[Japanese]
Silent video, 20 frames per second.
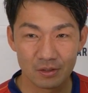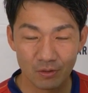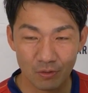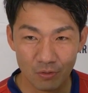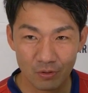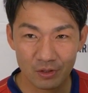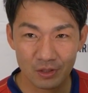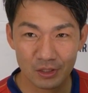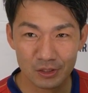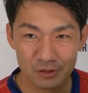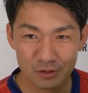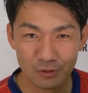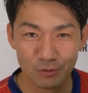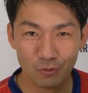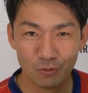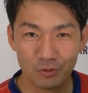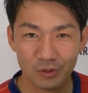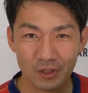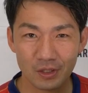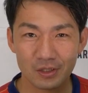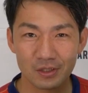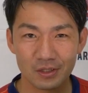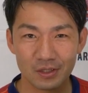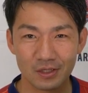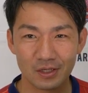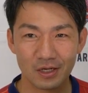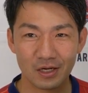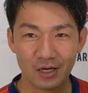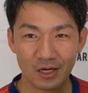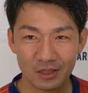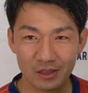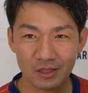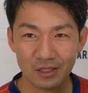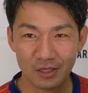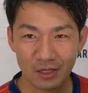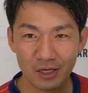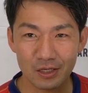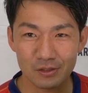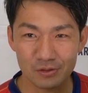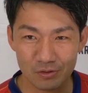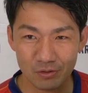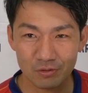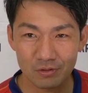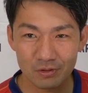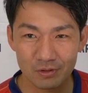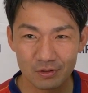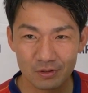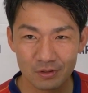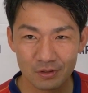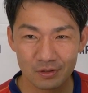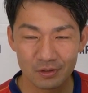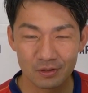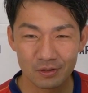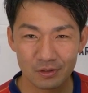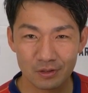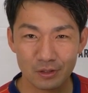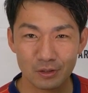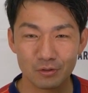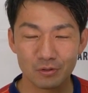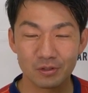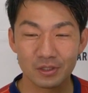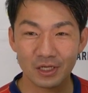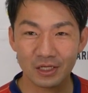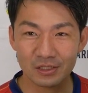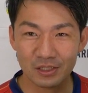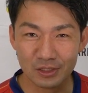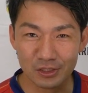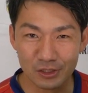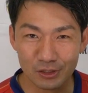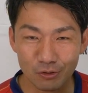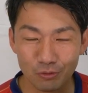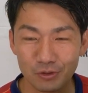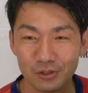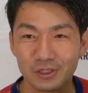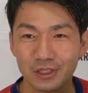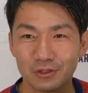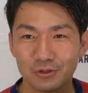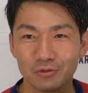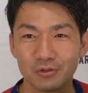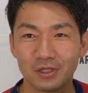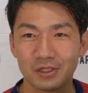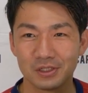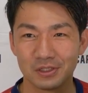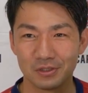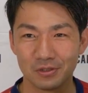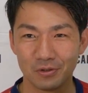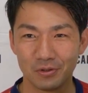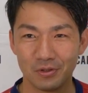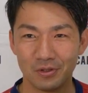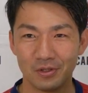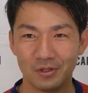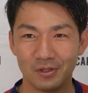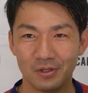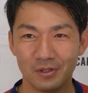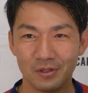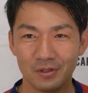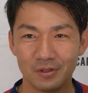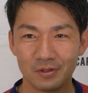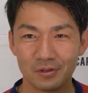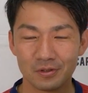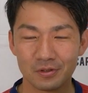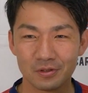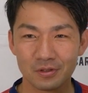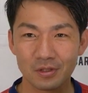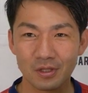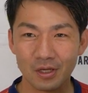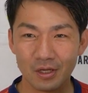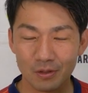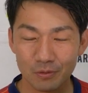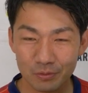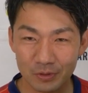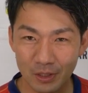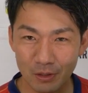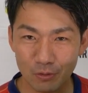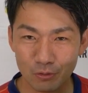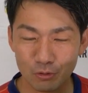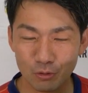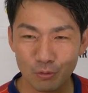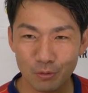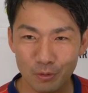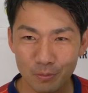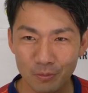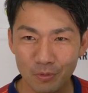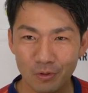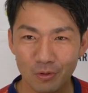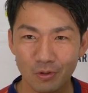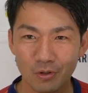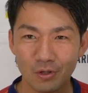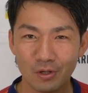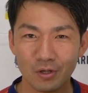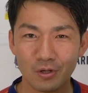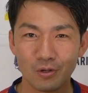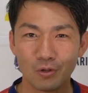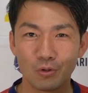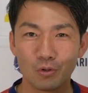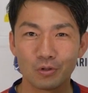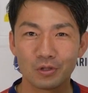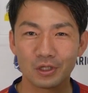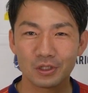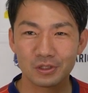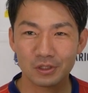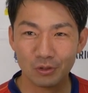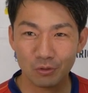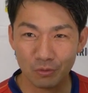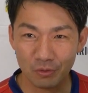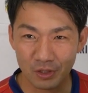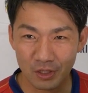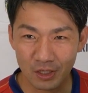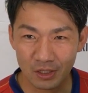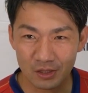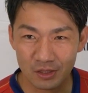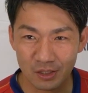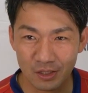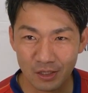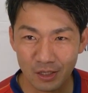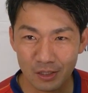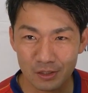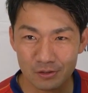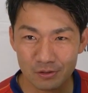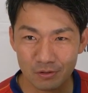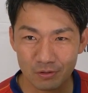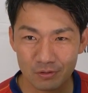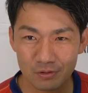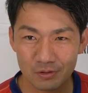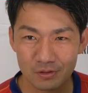俺たちはここで勝って帰るぞっていう優しい声で最初言ったらしいですよで二言目にも俺たちはここで勝って帰るぞ